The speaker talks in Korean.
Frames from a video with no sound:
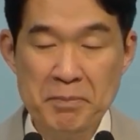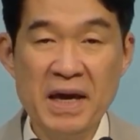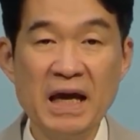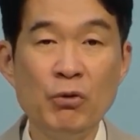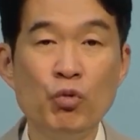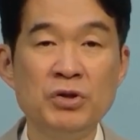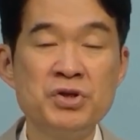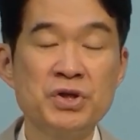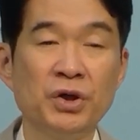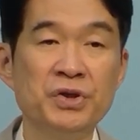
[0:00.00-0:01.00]
패권
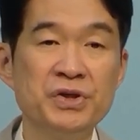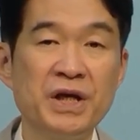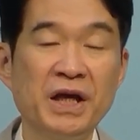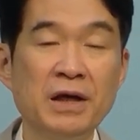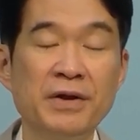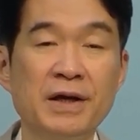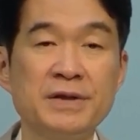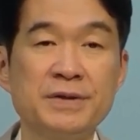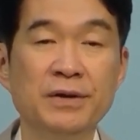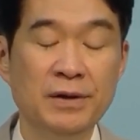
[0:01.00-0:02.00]
전쟁에
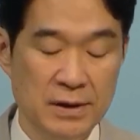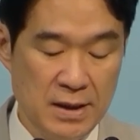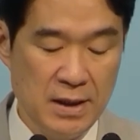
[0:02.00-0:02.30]
대해서